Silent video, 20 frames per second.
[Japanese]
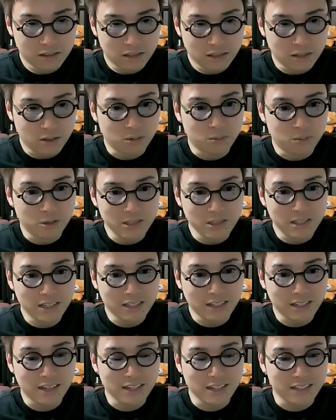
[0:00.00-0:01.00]
あ、思い
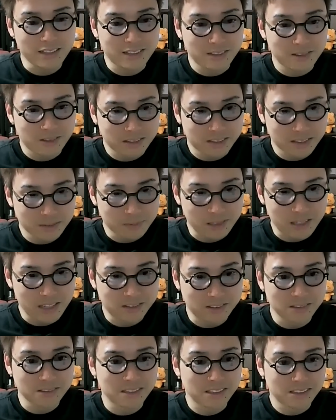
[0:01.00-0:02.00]
当たらないっていうか全部
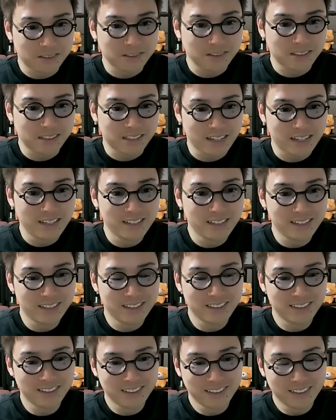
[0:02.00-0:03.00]
消すんですよ、一回。
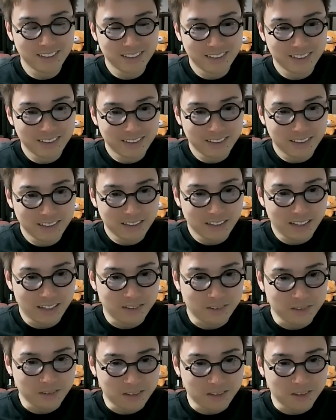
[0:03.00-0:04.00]

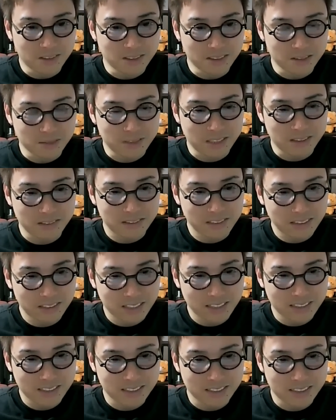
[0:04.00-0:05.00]
一個ずつ
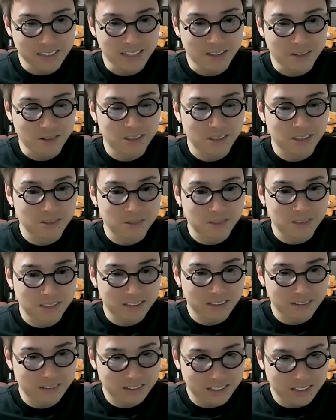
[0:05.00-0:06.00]
プラグイン停止して直るかどう
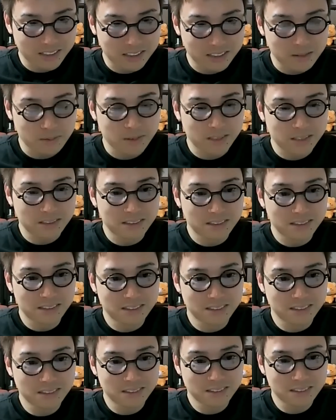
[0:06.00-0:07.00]
かっていうのを確かめます。
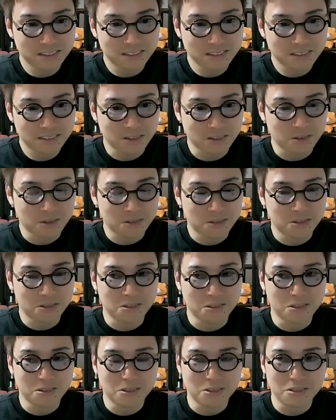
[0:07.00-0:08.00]

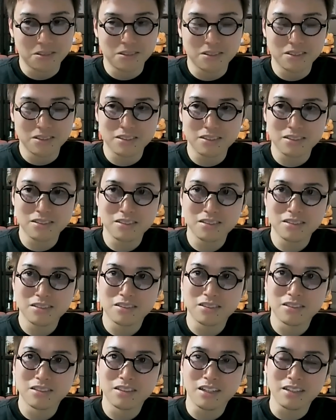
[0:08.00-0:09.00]

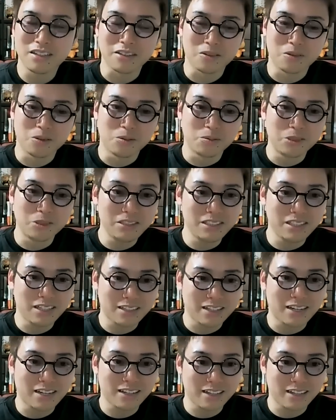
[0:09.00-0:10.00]
なんていうの、思い
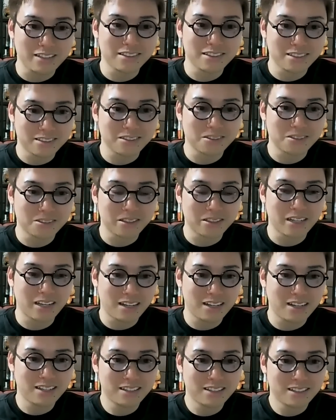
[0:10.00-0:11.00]
当たらないですよ、そ
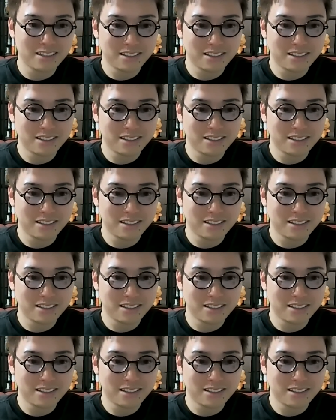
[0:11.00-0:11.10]
りゃ。